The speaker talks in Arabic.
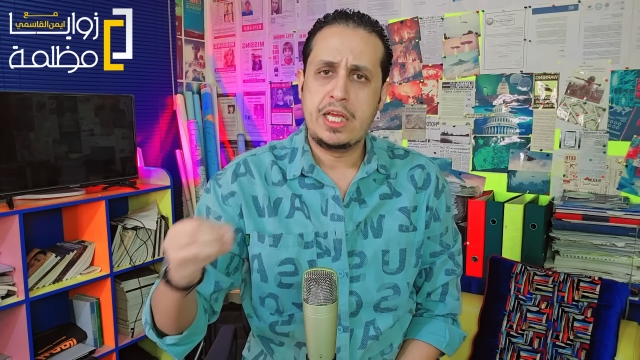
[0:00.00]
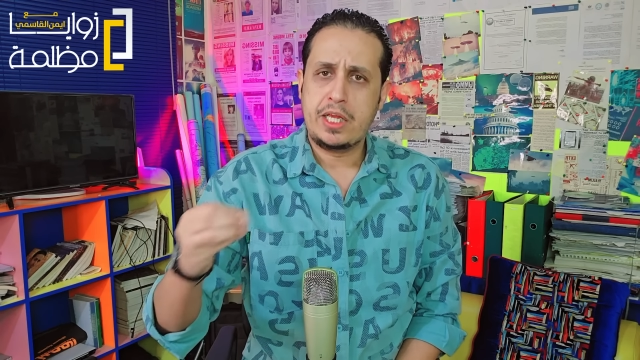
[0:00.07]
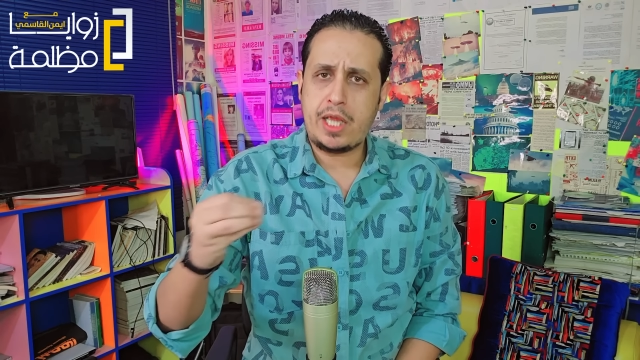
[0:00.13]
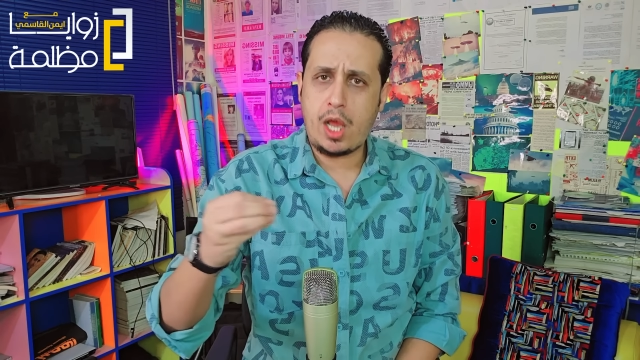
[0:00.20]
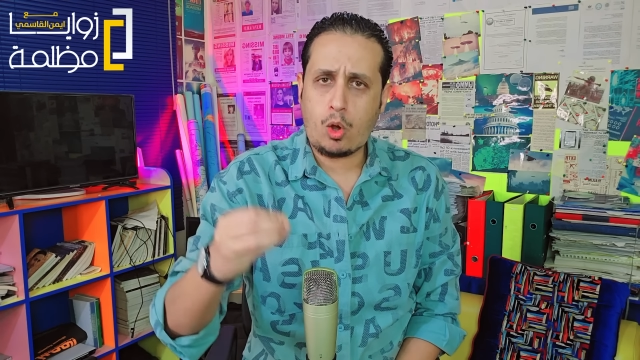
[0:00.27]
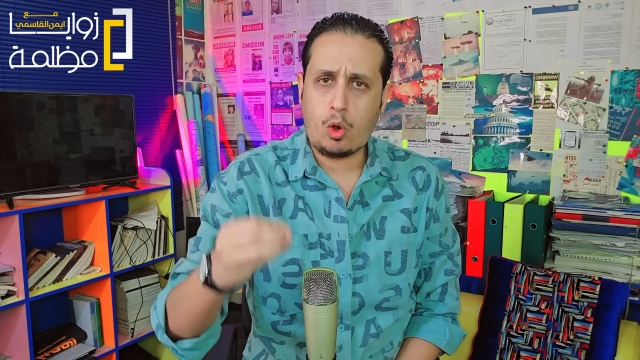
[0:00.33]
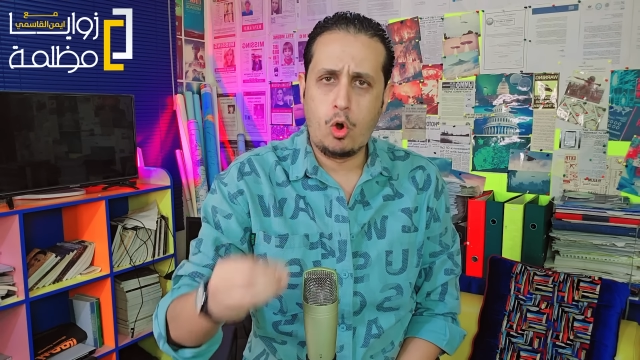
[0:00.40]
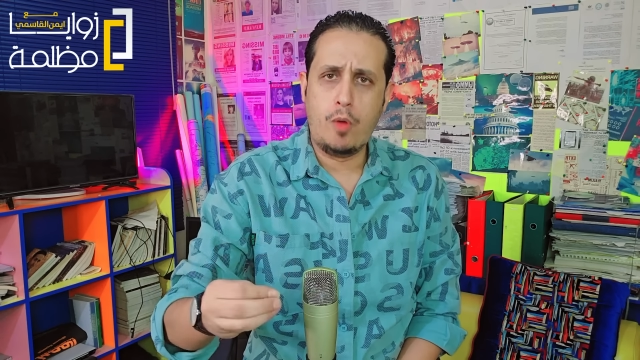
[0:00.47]

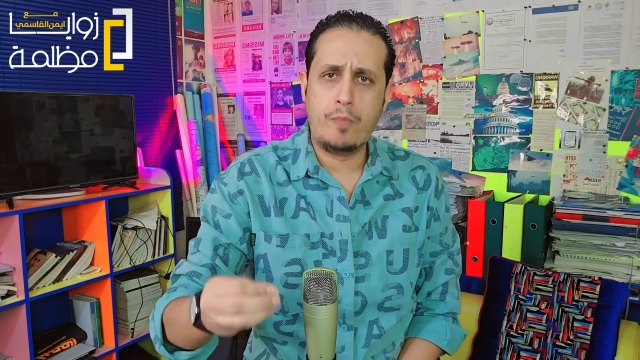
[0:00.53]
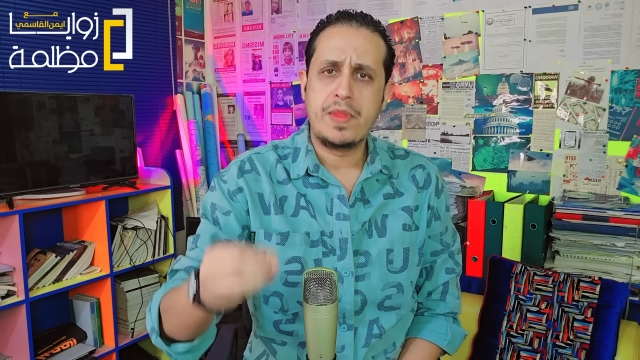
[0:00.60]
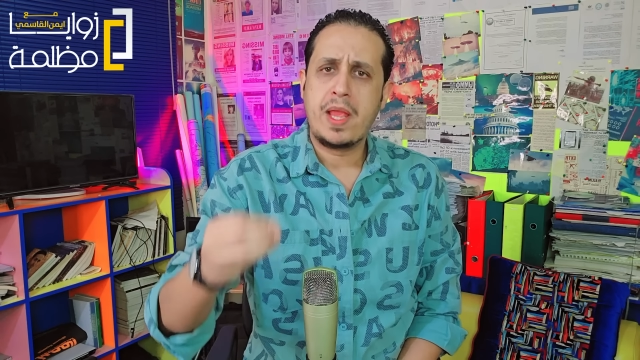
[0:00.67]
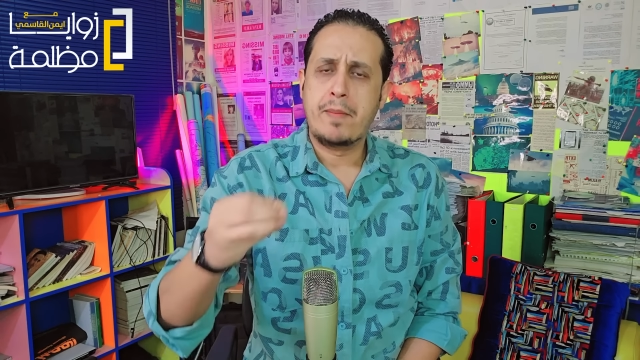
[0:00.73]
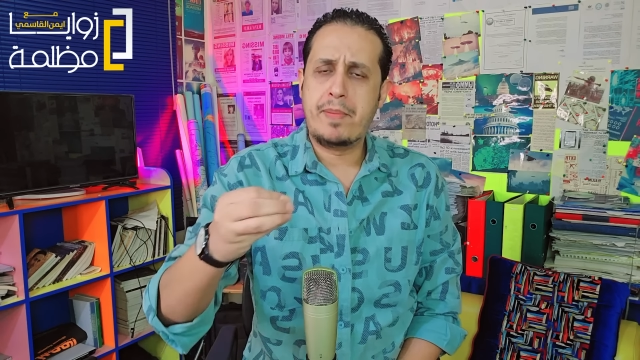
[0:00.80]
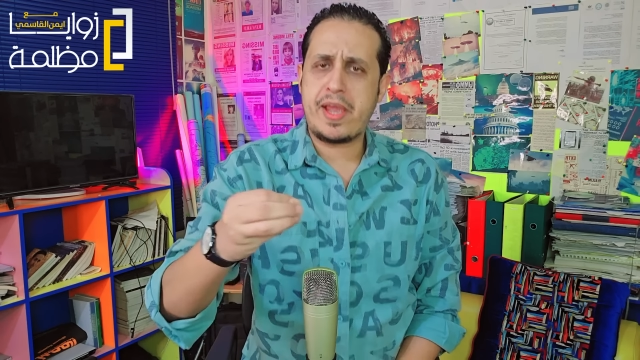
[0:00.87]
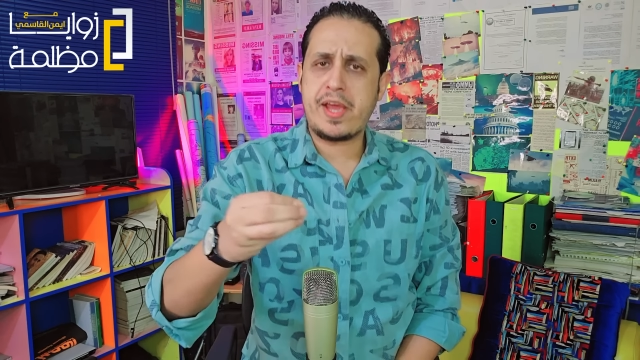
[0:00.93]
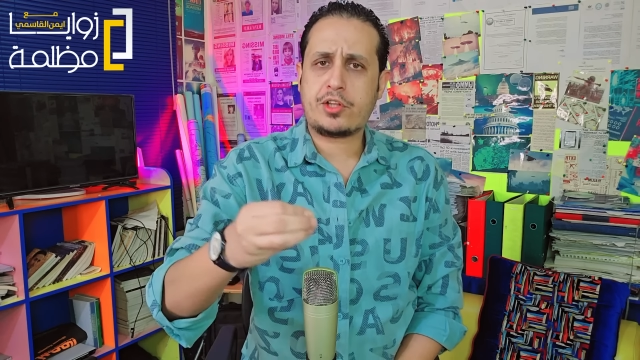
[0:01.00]
يقوم
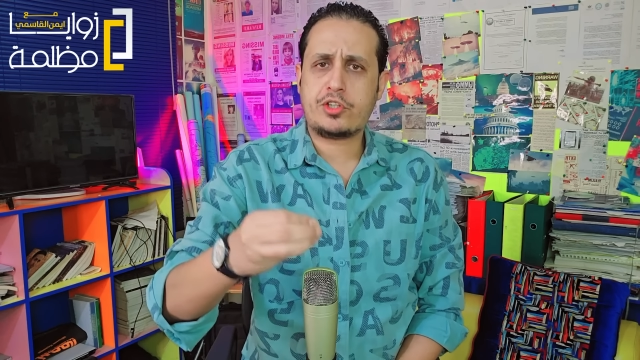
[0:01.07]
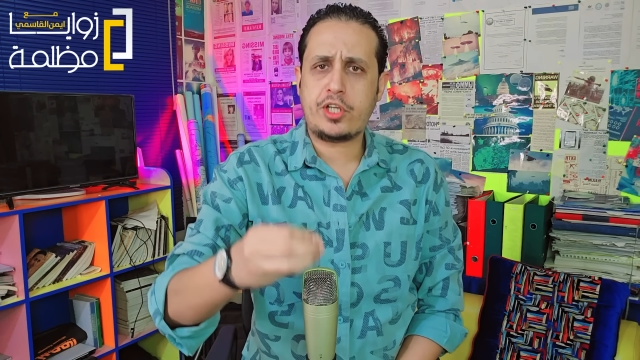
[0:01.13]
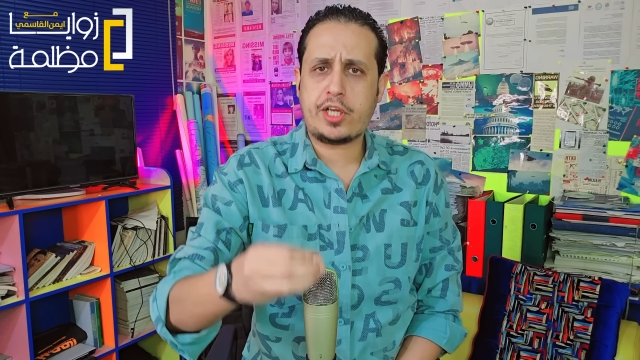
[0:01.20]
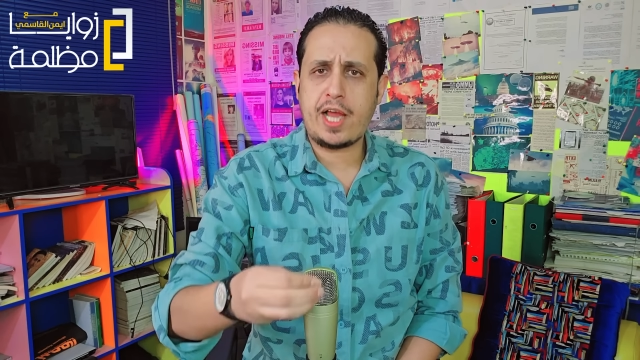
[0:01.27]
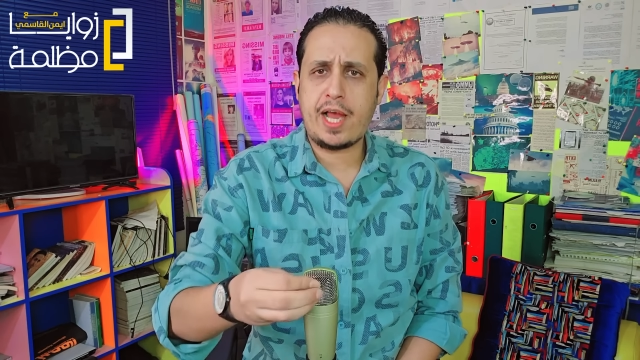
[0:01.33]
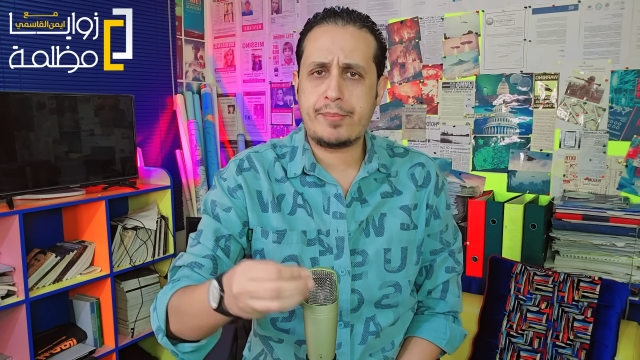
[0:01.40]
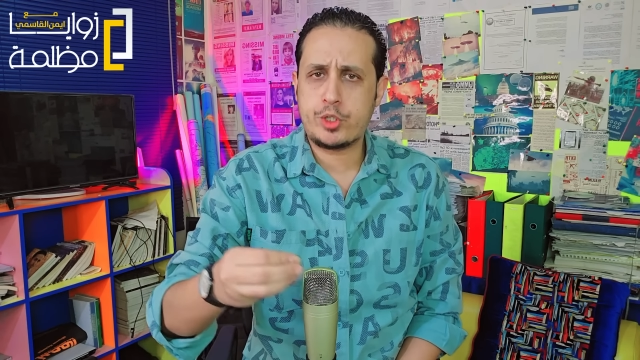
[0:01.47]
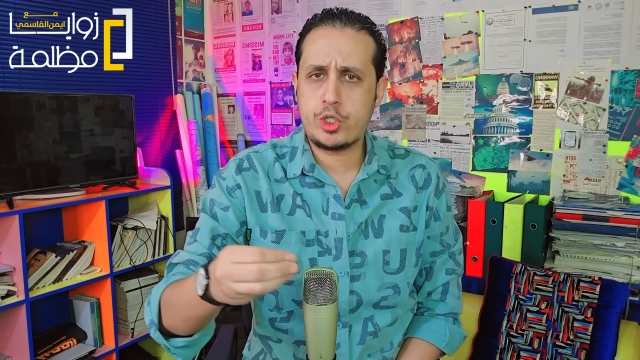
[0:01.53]

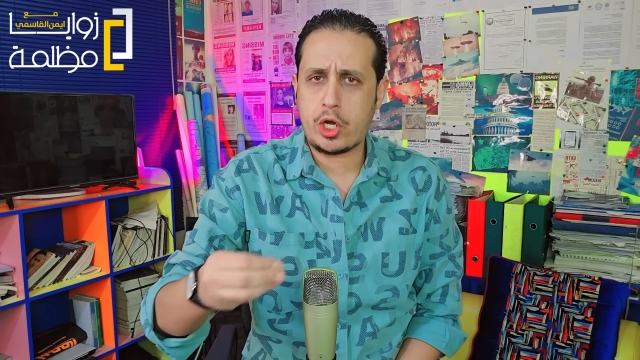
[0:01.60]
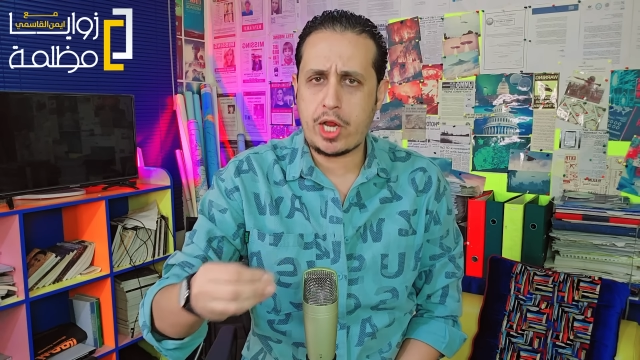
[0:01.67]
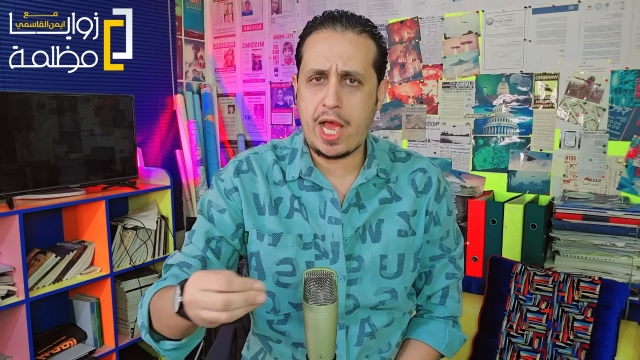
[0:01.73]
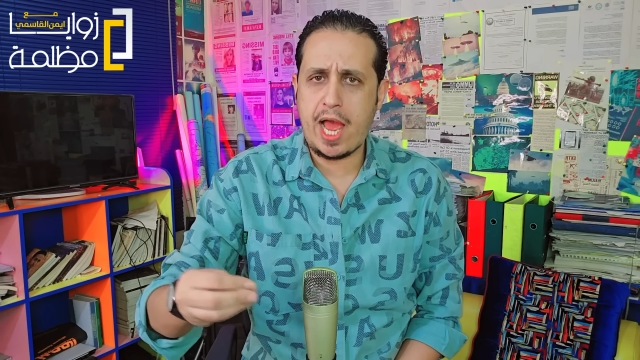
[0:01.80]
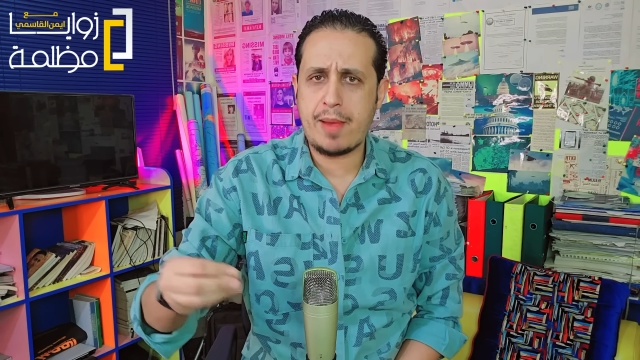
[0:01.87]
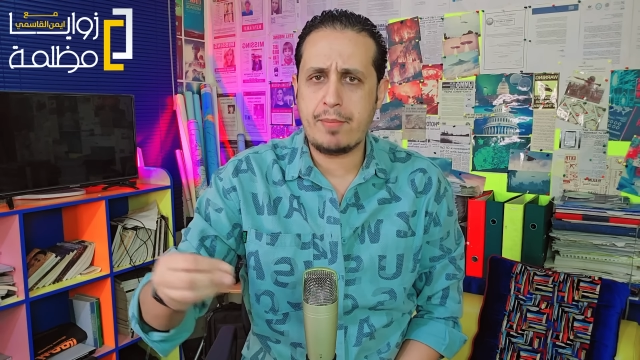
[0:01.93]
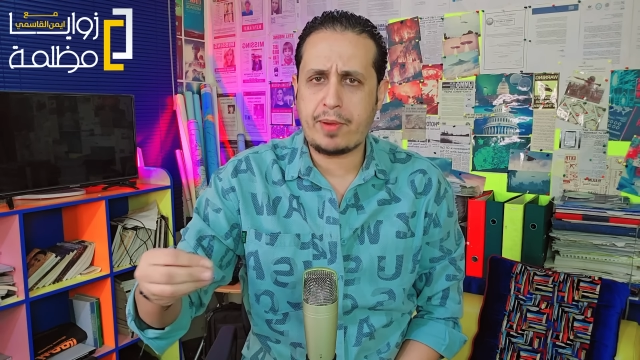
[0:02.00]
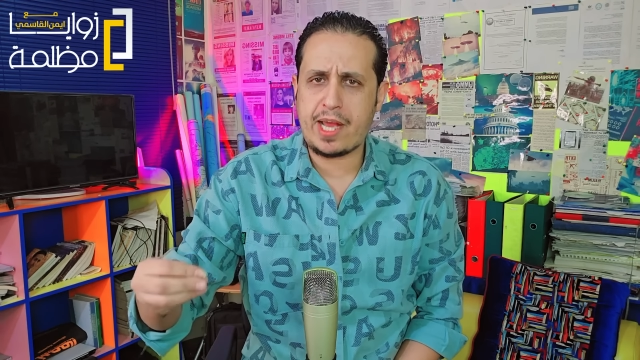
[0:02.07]
بارتكاب
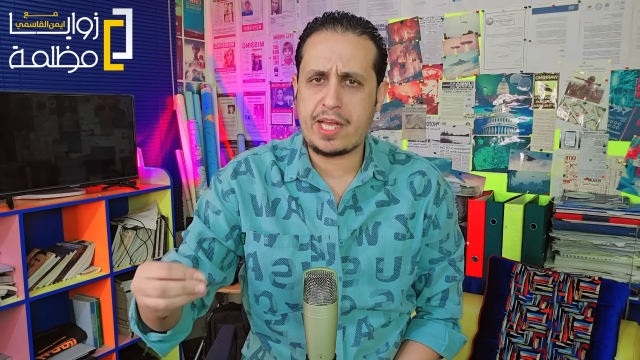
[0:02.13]
جرائم